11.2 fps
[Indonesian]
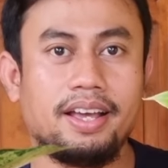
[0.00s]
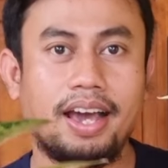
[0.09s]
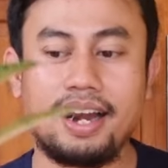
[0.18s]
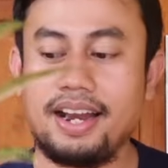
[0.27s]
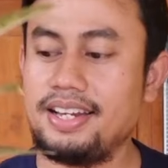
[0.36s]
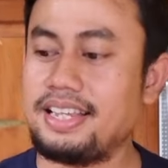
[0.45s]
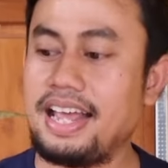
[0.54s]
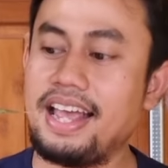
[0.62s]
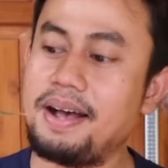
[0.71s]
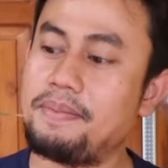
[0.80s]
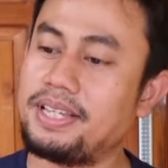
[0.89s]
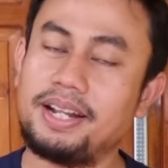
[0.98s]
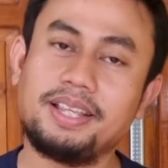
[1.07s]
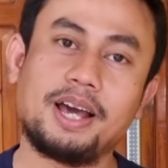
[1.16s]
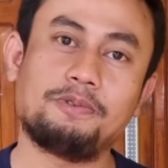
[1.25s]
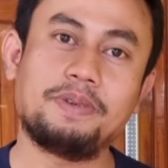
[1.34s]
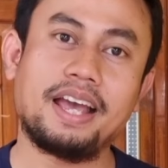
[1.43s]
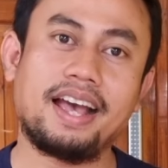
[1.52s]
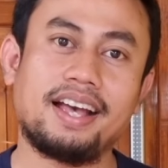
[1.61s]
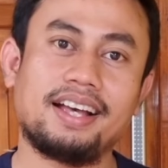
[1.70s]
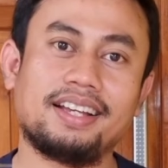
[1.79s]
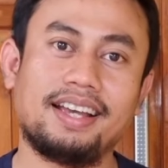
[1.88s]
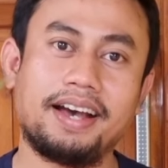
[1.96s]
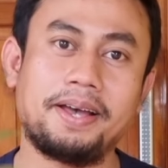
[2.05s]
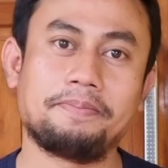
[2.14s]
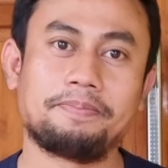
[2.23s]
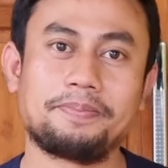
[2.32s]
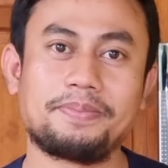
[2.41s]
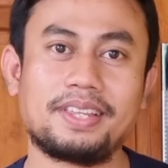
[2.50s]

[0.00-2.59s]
karena ini sayang masih ada jarumnya ya